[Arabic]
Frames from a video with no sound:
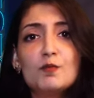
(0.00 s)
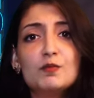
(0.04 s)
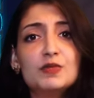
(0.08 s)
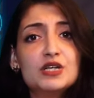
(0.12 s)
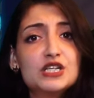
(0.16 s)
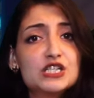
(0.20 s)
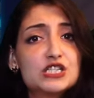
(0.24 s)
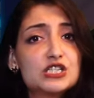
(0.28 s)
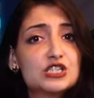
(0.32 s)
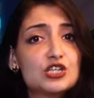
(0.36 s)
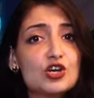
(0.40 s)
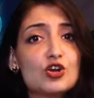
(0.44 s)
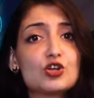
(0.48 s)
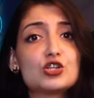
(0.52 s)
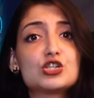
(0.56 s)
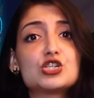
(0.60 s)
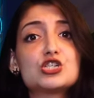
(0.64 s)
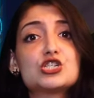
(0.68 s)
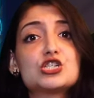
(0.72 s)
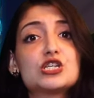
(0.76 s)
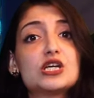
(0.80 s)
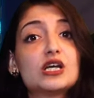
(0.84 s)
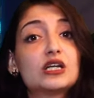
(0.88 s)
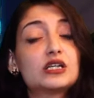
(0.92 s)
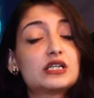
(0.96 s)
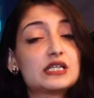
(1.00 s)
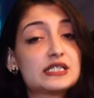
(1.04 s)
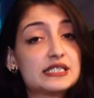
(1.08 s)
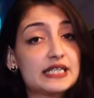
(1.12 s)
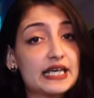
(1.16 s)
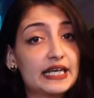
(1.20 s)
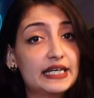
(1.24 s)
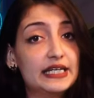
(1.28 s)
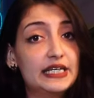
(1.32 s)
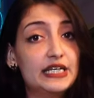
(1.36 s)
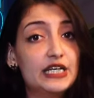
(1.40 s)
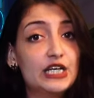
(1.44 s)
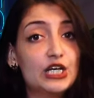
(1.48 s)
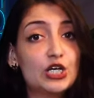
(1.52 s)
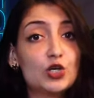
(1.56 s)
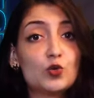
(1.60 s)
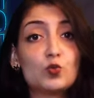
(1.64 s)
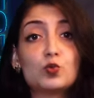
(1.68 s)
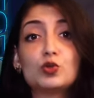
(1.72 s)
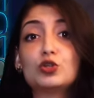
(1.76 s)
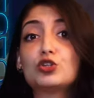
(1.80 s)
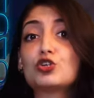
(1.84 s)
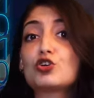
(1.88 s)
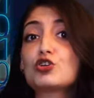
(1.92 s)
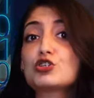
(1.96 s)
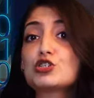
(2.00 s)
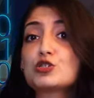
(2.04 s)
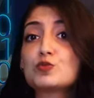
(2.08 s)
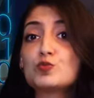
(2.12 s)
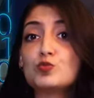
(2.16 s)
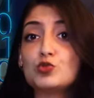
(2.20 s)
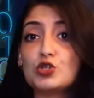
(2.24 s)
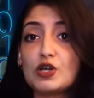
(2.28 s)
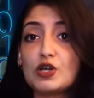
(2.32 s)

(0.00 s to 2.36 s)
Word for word: من استراتيجيات تسعير ودراسة